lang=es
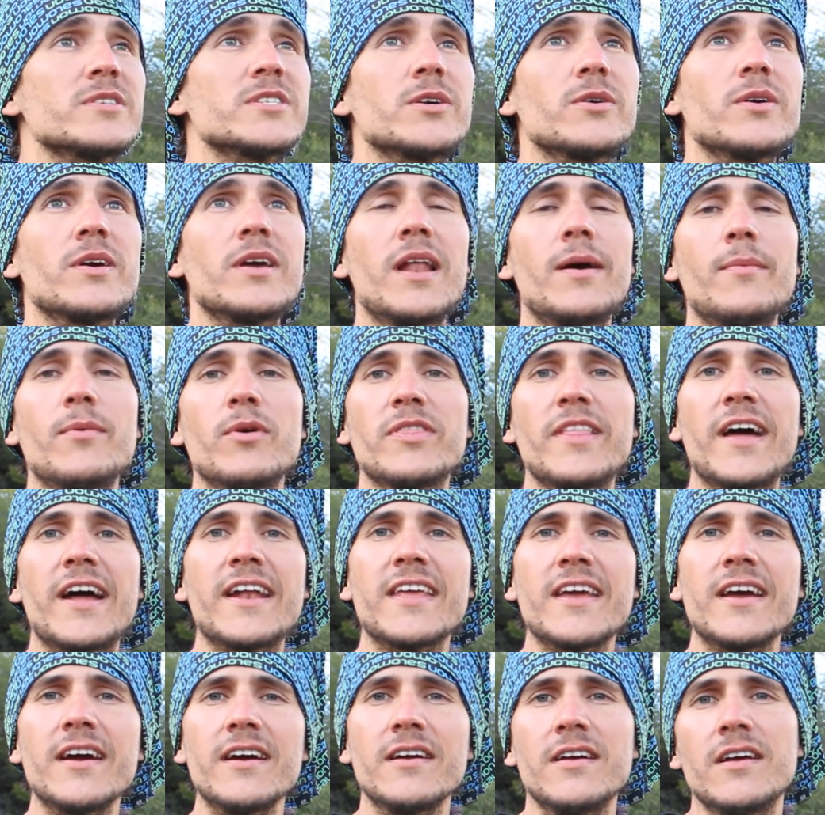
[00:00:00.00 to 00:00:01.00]
se ve la
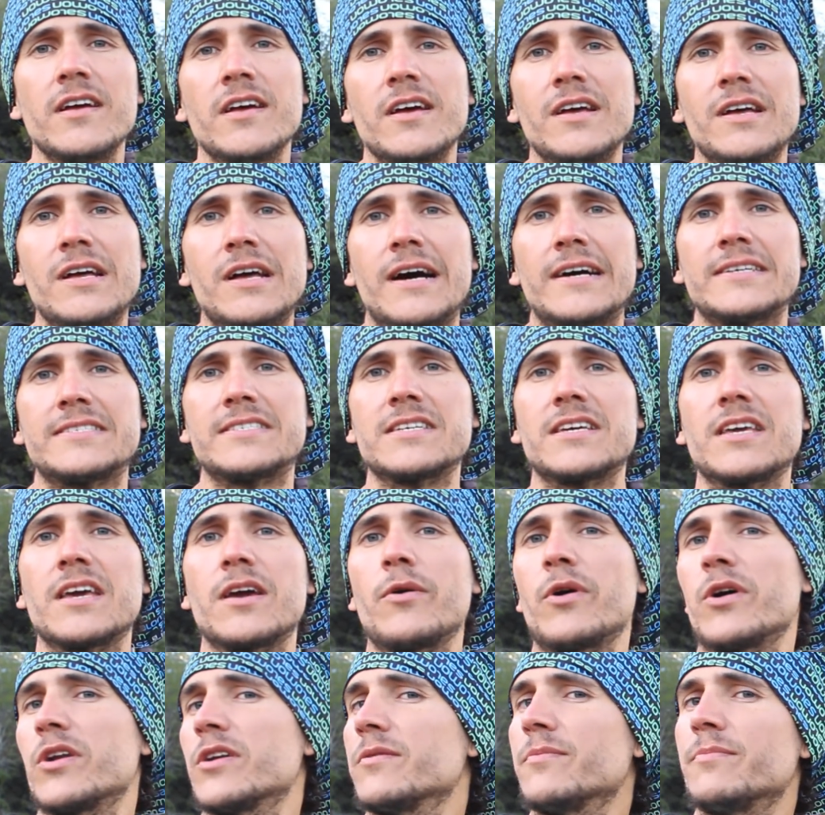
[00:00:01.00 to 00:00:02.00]
montaña. Así que
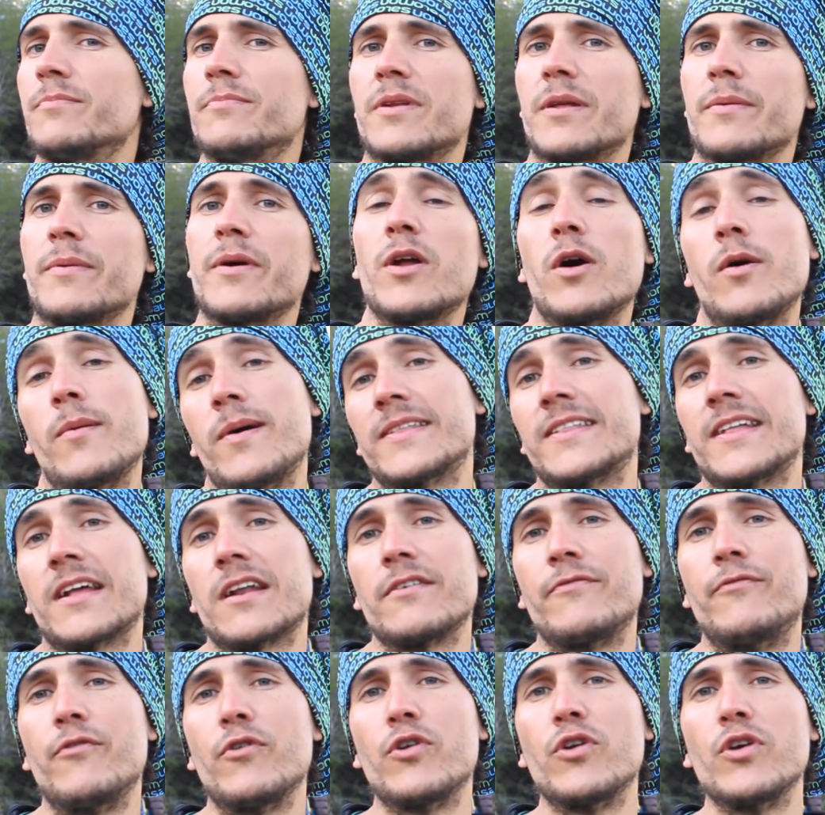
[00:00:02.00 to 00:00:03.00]
bueno, primero vamos hasta el
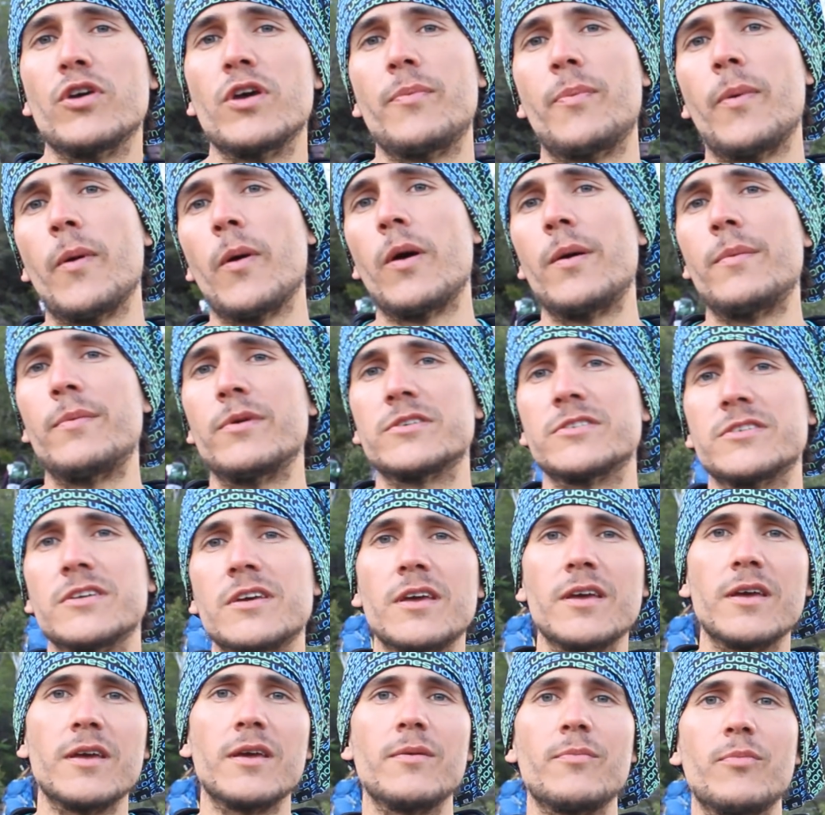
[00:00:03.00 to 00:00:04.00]
refugio y después vemos
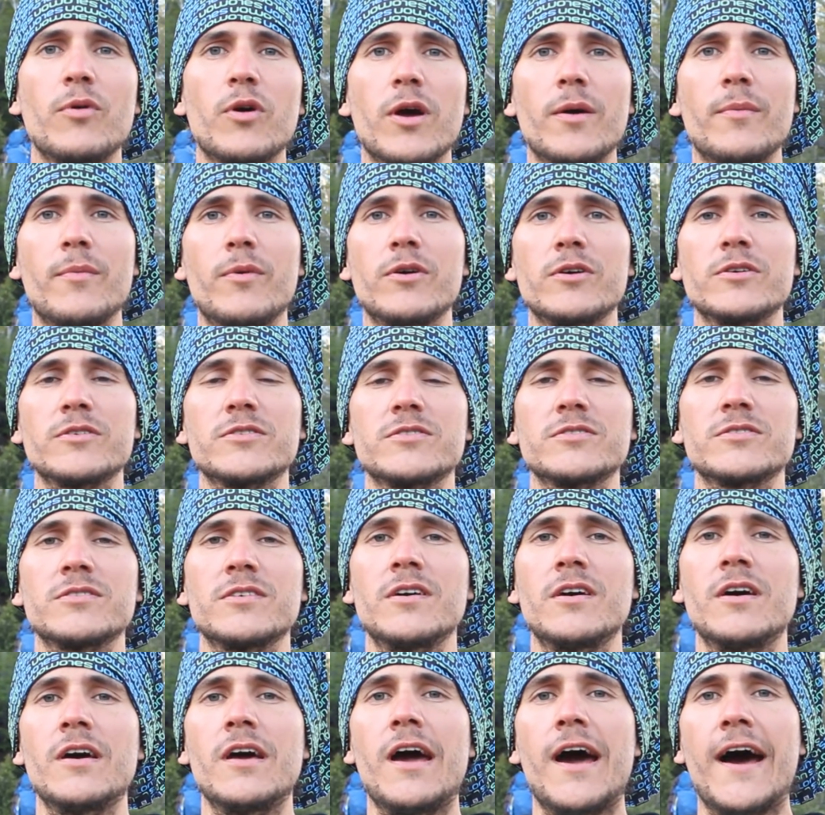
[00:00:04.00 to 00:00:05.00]
si podemos
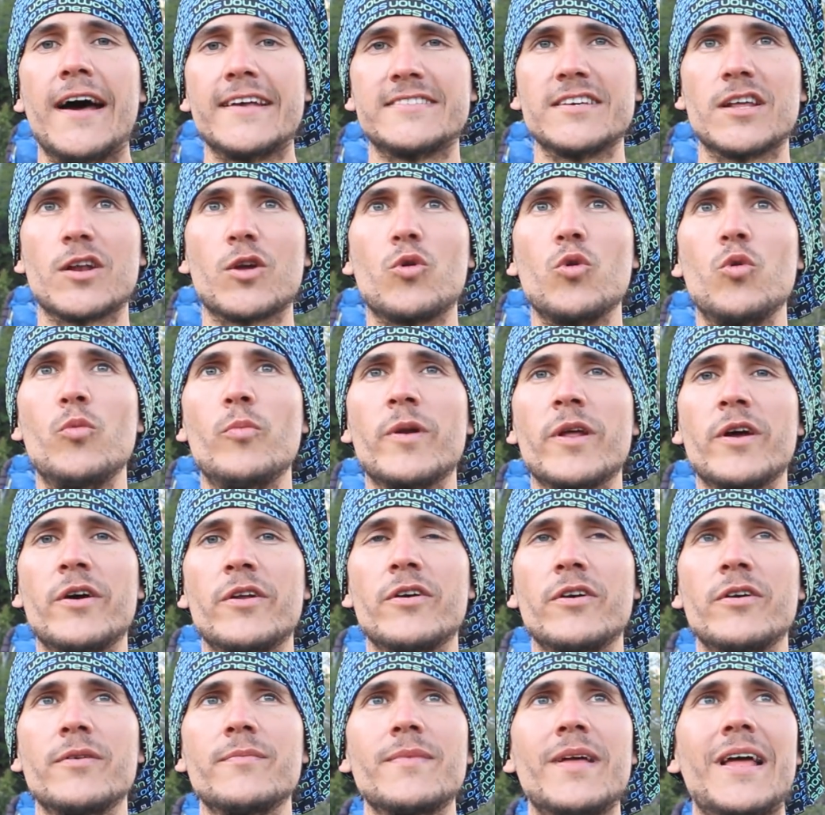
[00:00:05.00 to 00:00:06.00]
hacer cumbre o
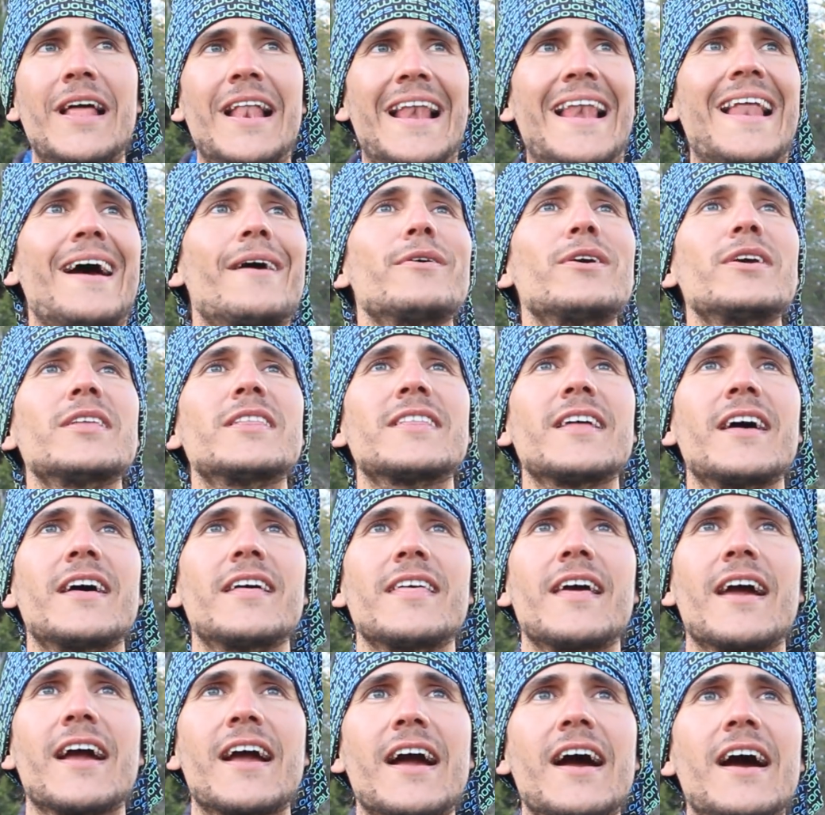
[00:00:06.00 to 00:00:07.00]
no. La vista
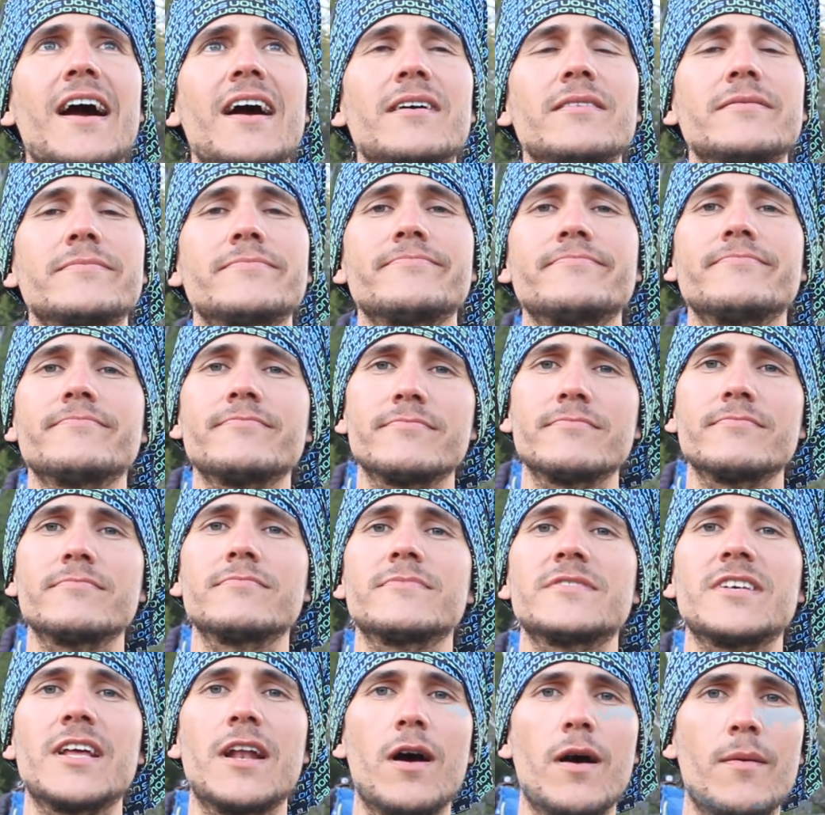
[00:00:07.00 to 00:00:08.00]
de acá
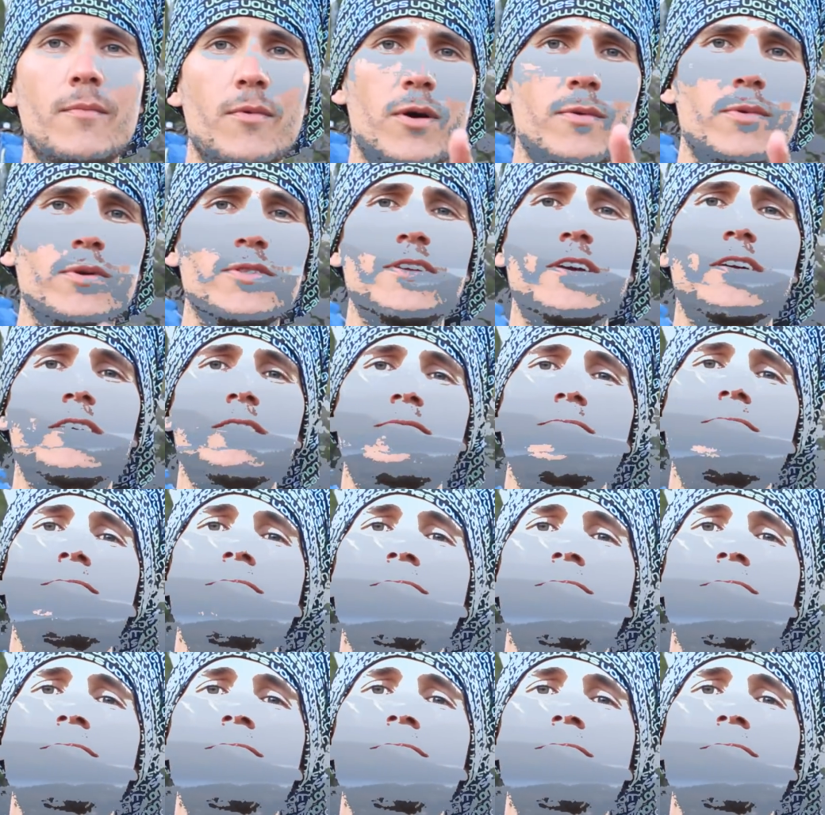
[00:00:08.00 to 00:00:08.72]
se la vamos a mostrar.